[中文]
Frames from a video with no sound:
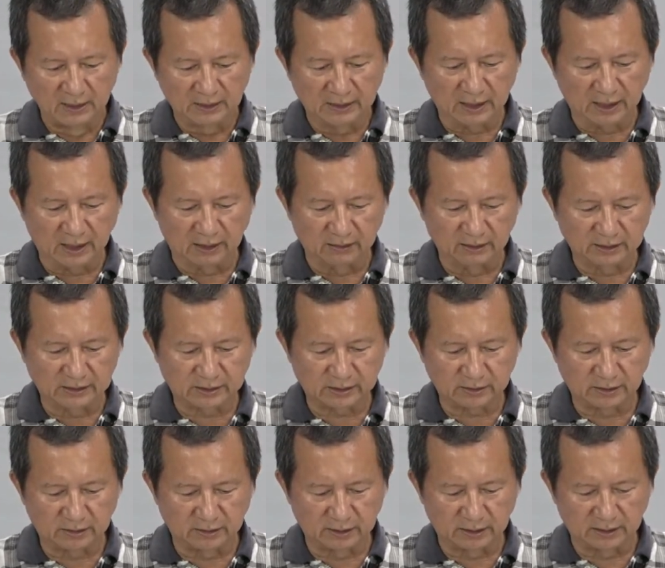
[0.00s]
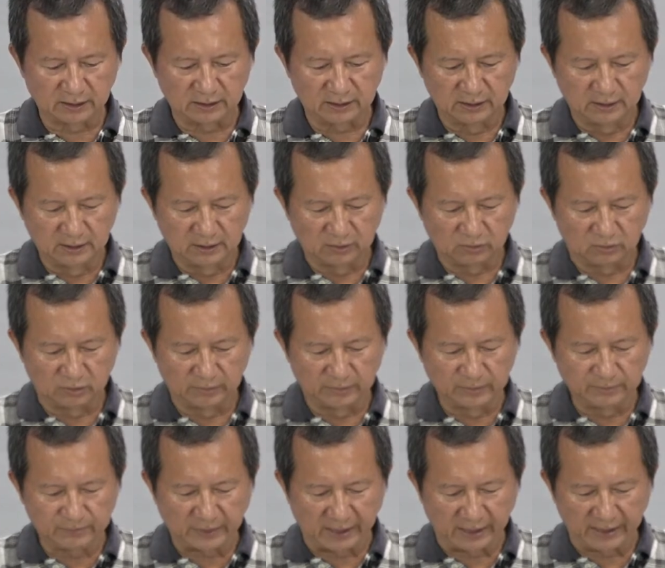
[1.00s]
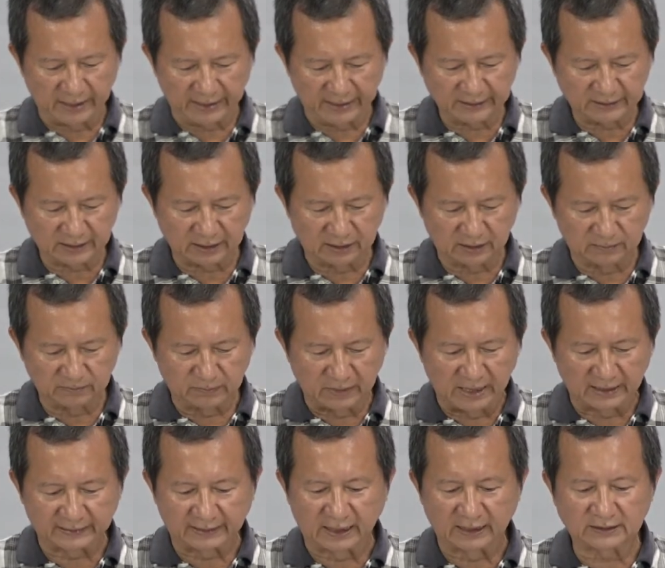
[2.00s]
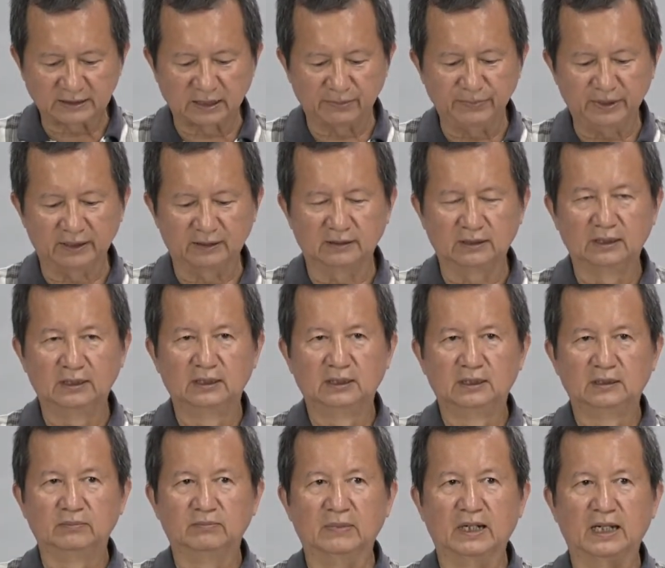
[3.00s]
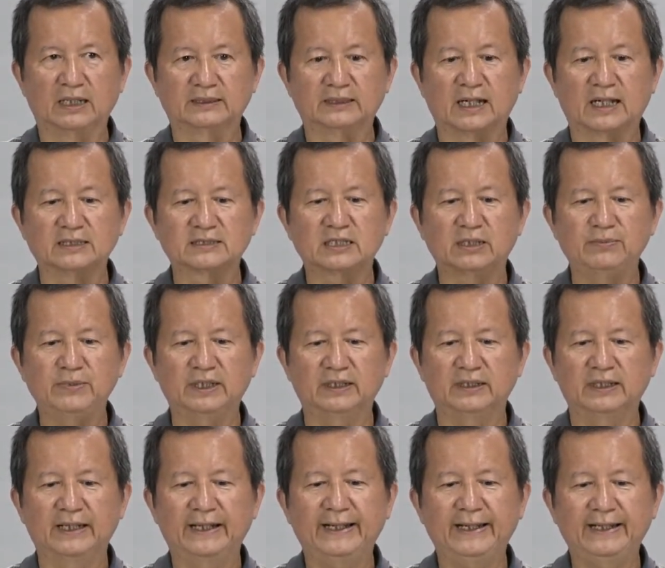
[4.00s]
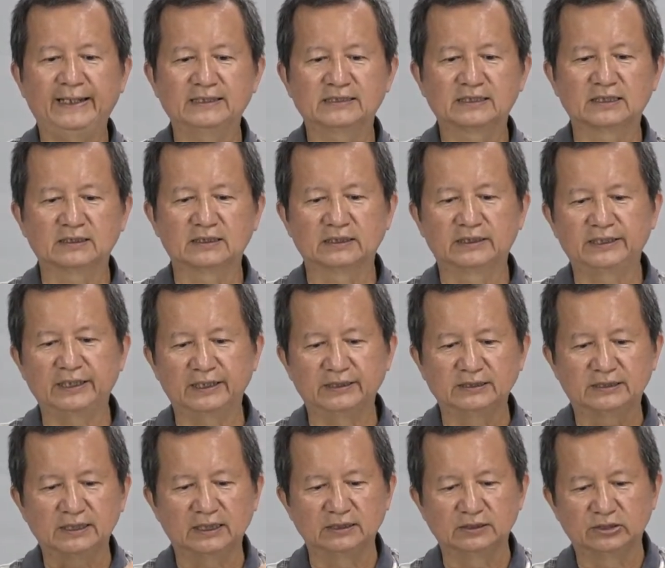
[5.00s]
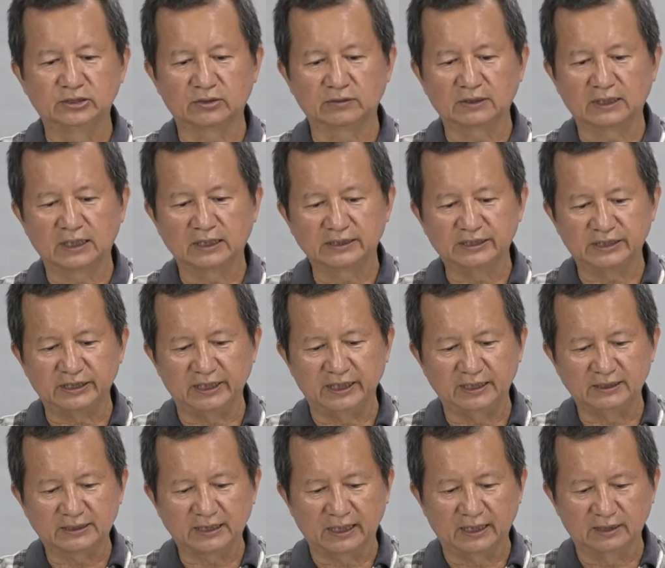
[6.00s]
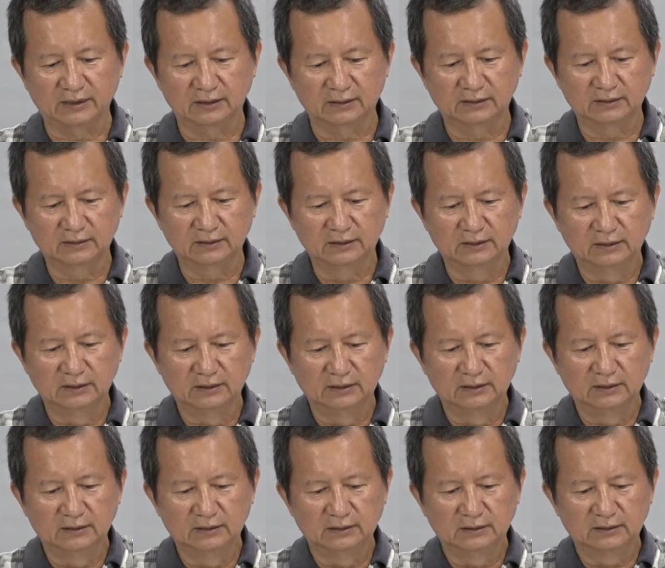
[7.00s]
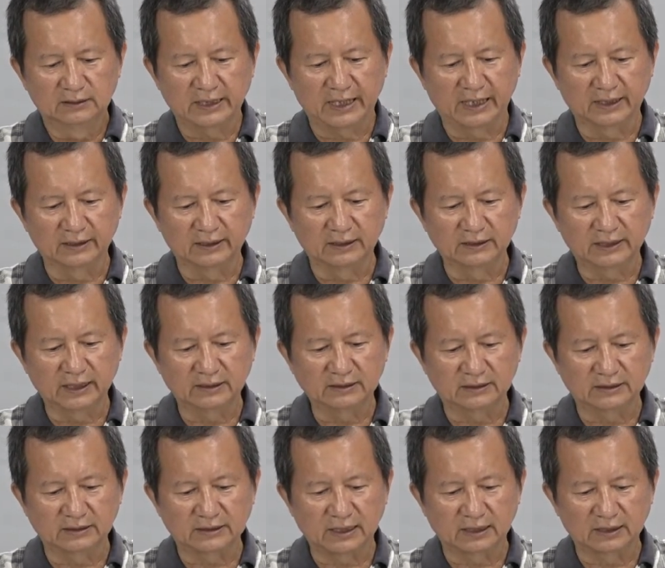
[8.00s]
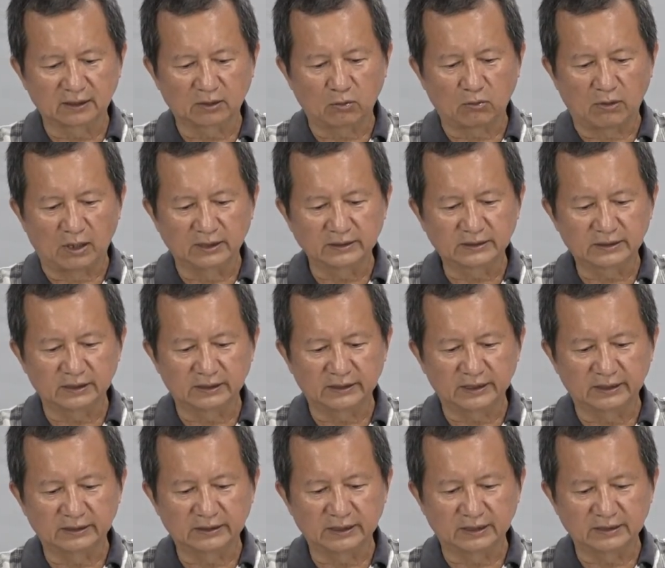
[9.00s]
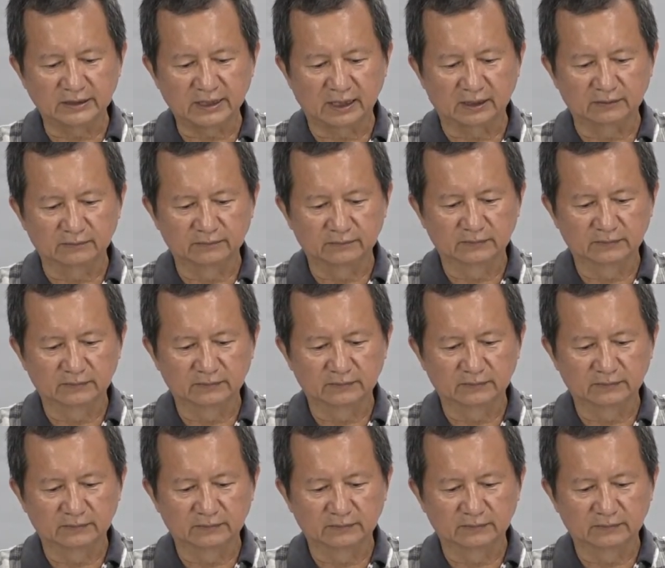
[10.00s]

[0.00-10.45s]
那好了之后呢，我们把黑色马达上面。马达上面黑色的电线就跟它接在太阳能电池上的黄色电线上，